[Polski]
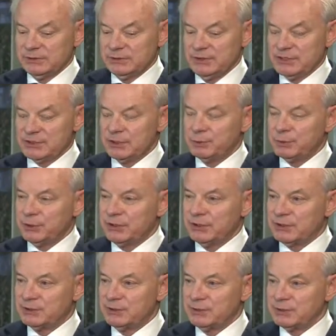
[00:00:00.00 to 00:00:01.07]
Jest to
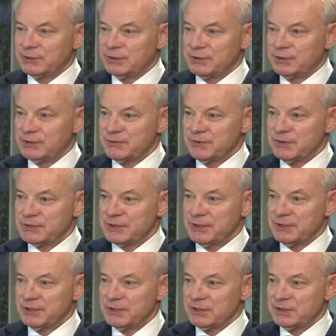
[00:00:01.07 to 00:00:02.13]
projekt, który
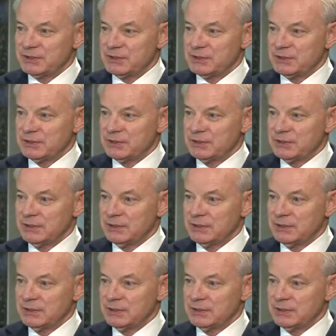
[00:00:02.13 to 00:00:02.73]
związany jest